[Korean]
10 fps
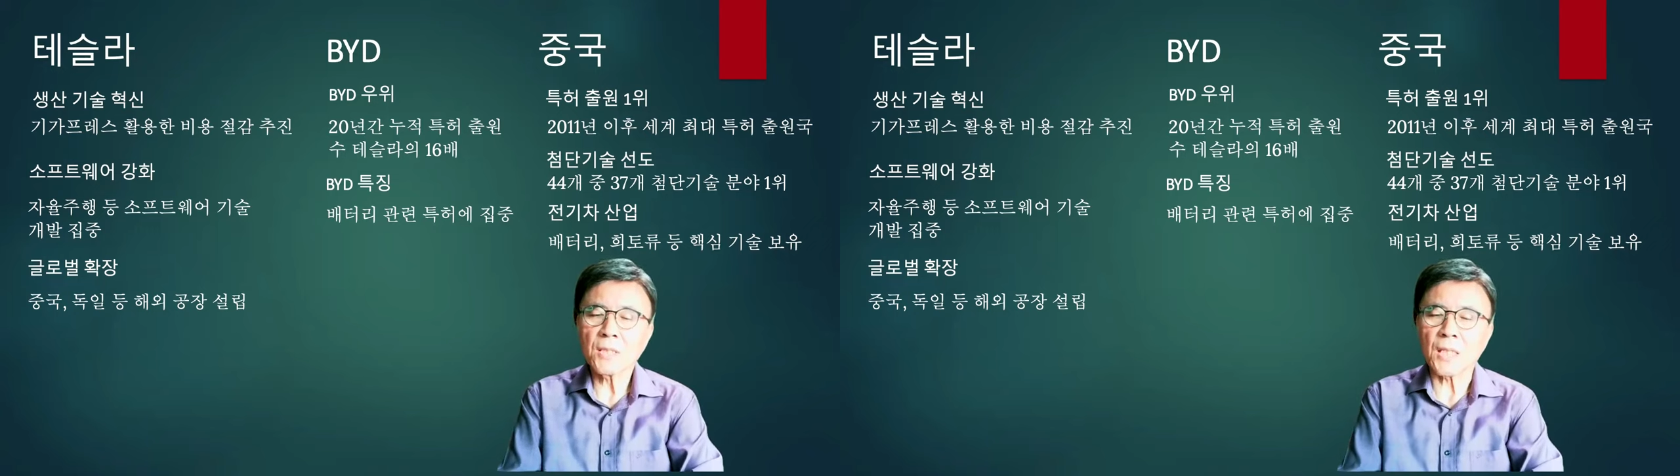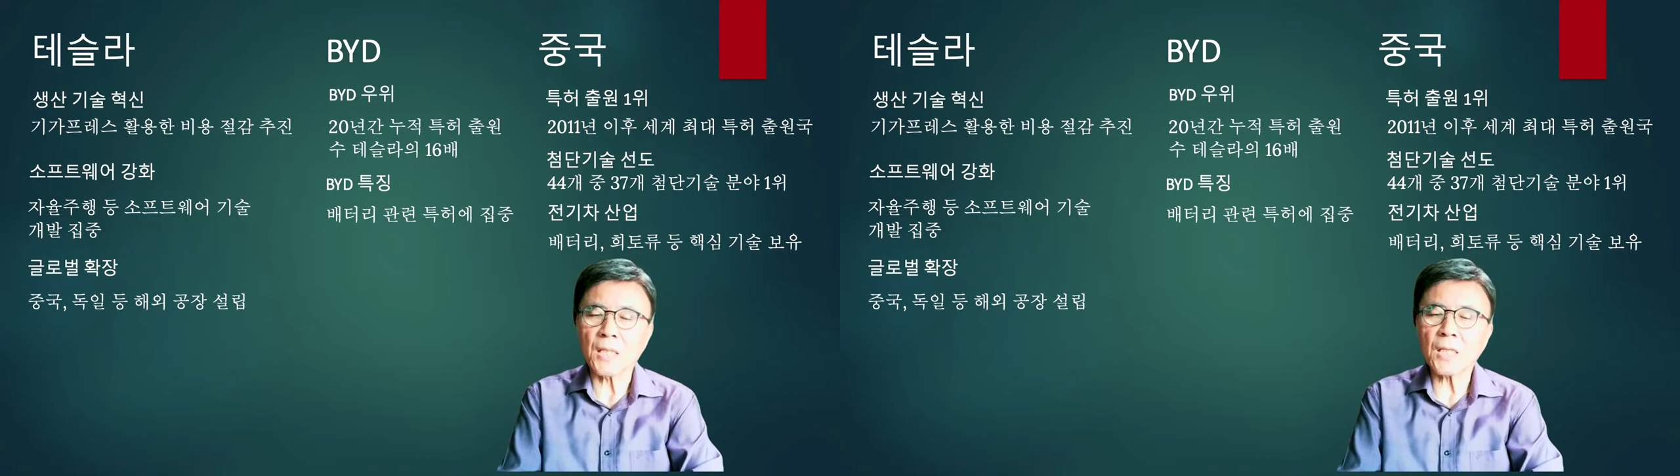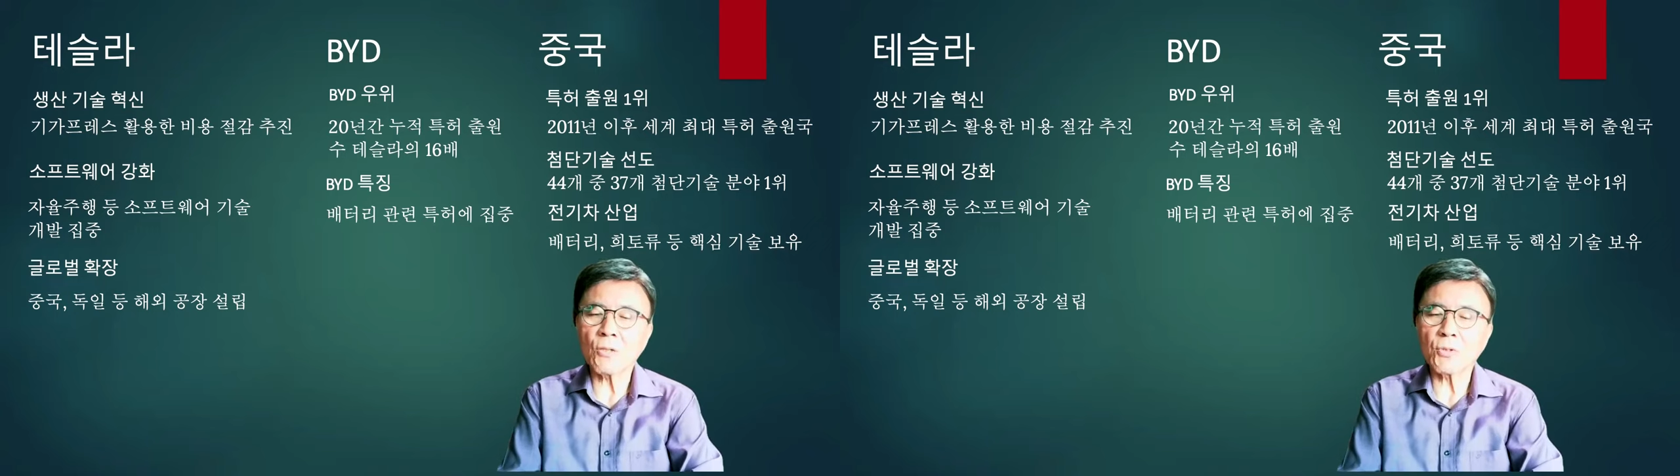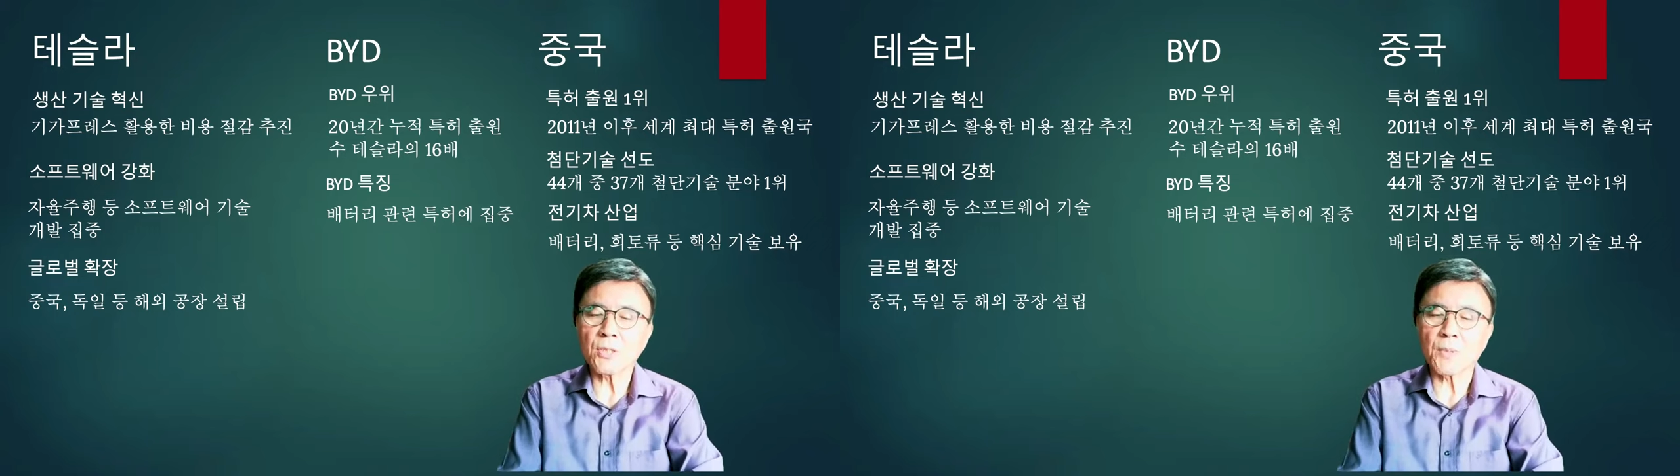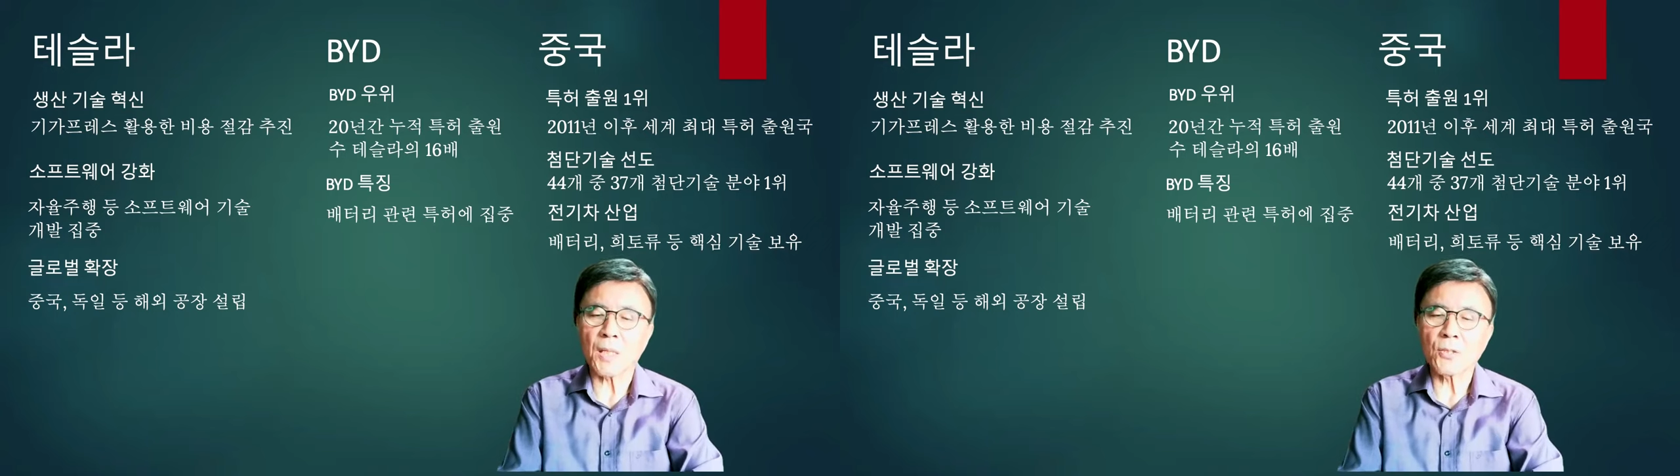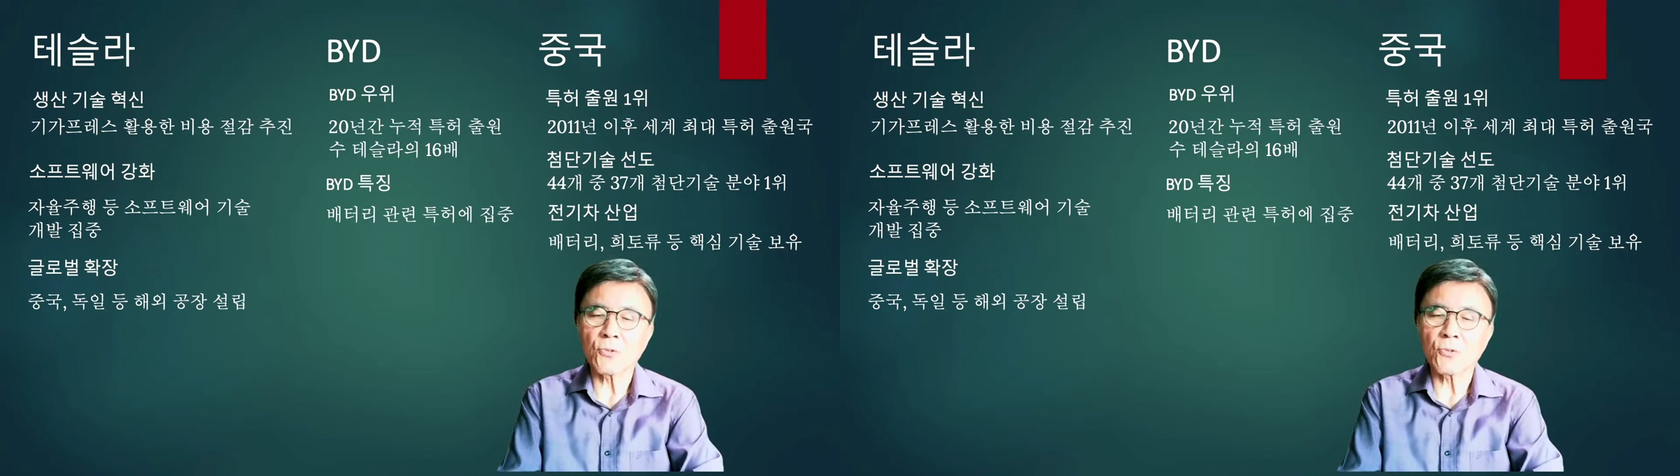장악하고 있습니다.